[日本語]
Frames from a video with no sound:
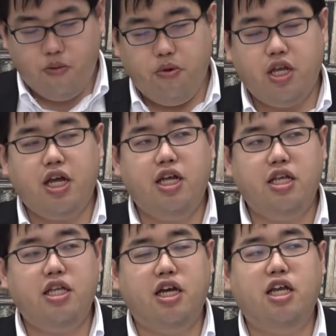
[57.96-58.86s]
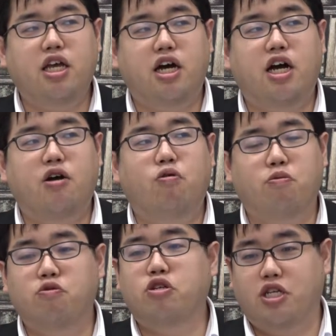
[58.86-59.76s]
見ただけでああこれ
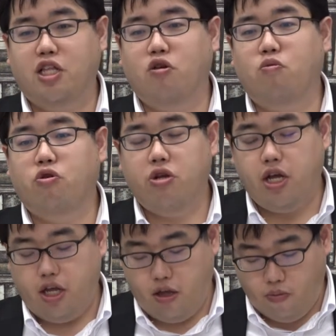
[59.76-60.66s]
むずいなって思うような、えー、